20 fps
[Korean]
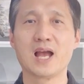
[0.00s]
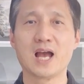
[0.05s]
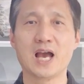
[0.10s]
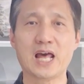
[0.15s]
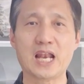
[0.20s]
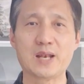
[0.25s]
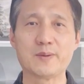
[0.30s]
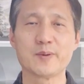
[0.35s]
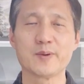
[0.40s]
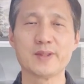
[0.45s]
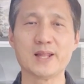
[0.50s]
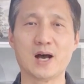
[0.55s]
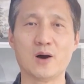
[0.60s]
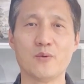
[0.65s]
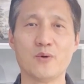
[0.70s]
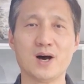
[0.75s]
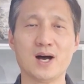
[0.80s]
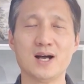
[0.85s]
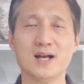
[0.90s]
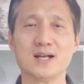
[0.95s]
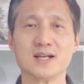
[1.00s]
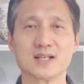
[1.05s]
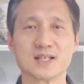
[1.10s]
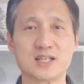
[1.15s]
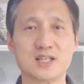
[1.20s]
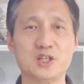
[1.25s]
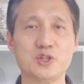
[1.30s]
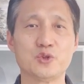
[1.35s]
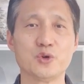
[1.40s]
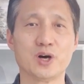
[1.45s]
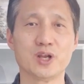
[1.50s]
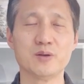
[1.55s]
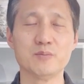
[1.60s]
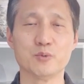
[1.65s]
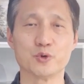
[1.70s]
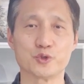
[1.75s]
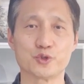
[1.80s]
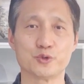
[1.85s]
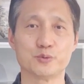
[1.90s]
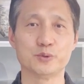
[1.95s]
하나님 앞에 나와 기도하는
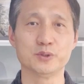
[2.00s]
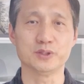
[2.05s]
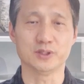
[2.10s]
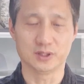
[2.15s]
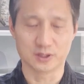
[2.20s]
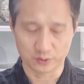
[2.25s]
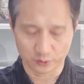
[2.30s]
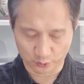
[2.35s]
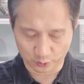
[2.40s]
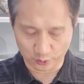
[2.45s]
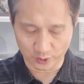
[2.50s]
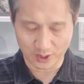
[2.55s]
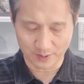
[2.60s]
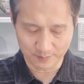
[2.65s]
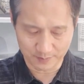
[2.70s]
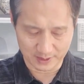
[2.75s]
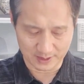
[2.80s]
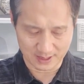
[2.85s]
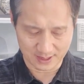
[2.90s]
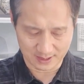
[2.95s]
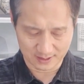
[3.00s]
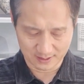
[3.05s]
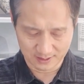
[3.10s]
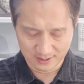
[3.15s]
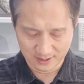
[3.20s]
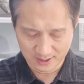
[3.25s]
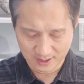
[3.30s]
모습은 귀합니다.